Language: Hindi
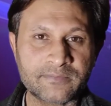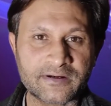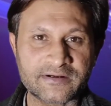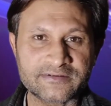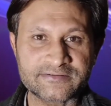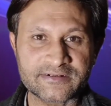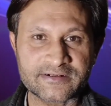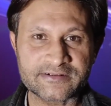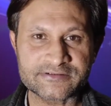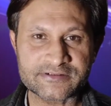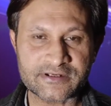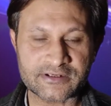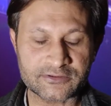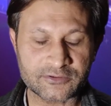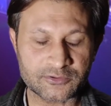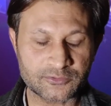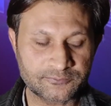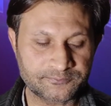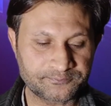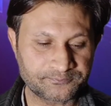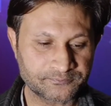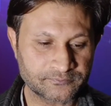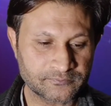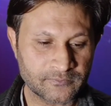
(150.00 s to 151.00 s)
माजरत चाहता
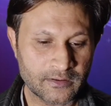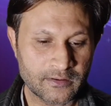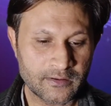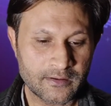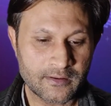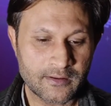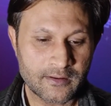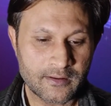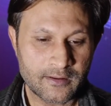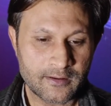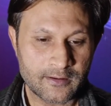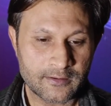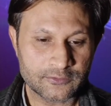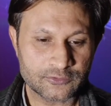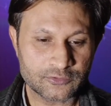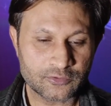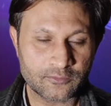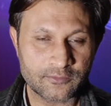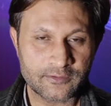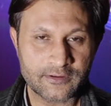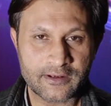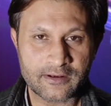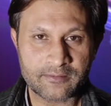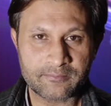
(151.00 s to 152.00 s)
हूँ
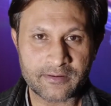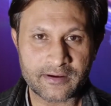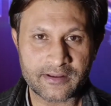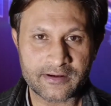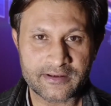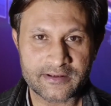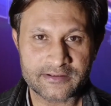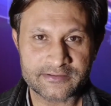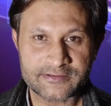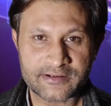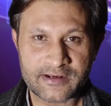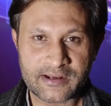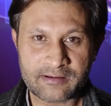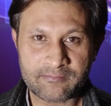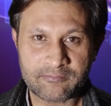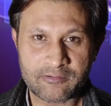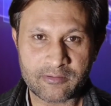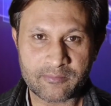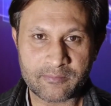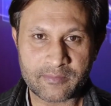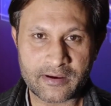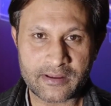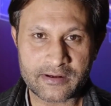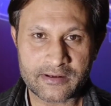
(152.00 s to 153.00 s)
छुरियाँ मारियाँ जनाब
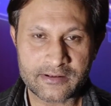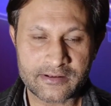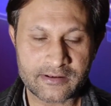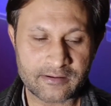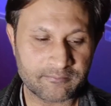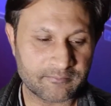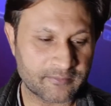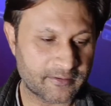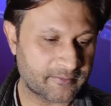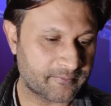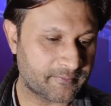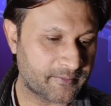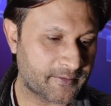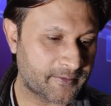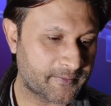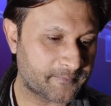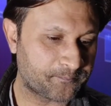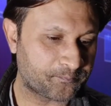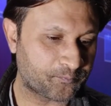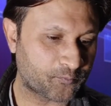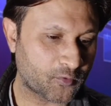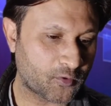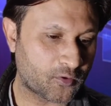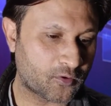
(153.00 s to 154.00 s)
हमारी कमर पे
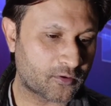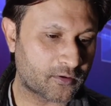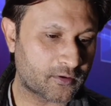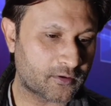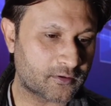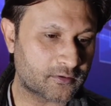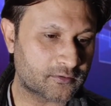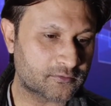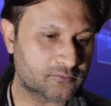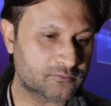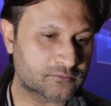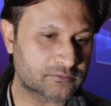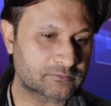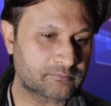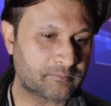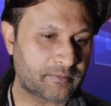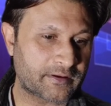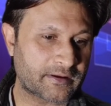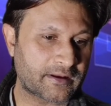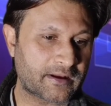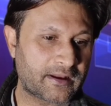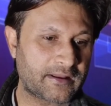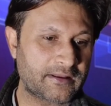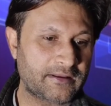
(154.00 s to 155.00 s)
और
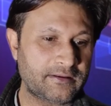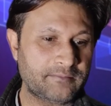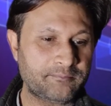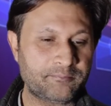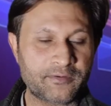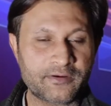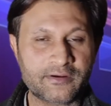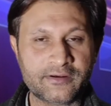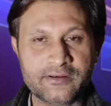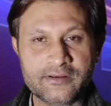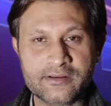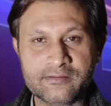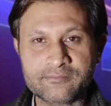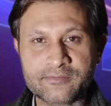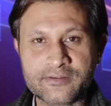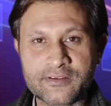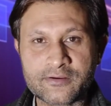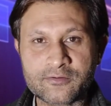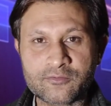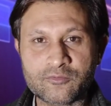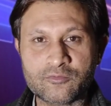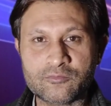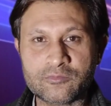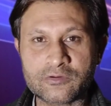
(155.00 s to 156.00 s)
महंगाई पीडीएम की
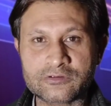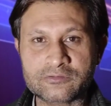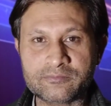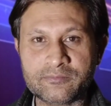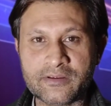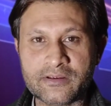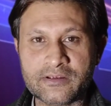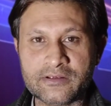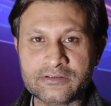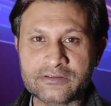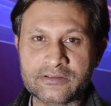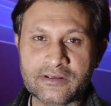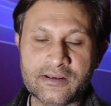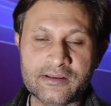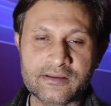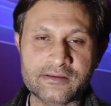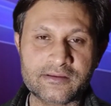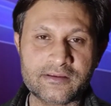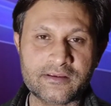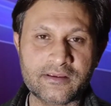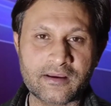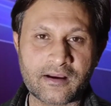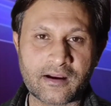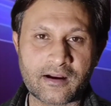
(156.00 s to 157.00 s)
हुकूमत में इतने
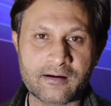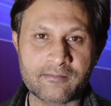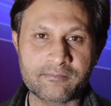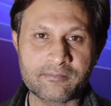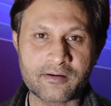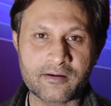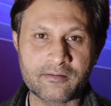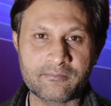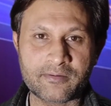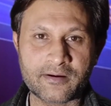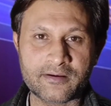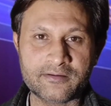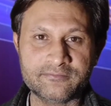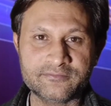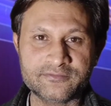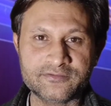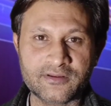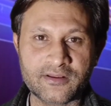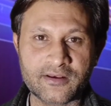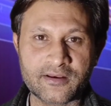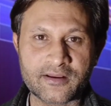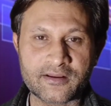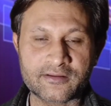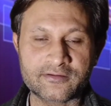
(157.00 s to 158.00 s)
किया आपका भाई
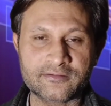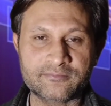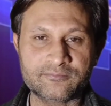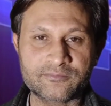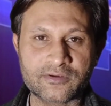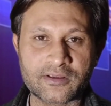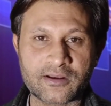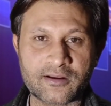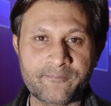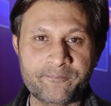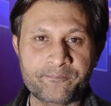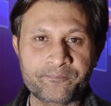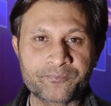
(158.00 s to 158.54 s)
वजीर अजम था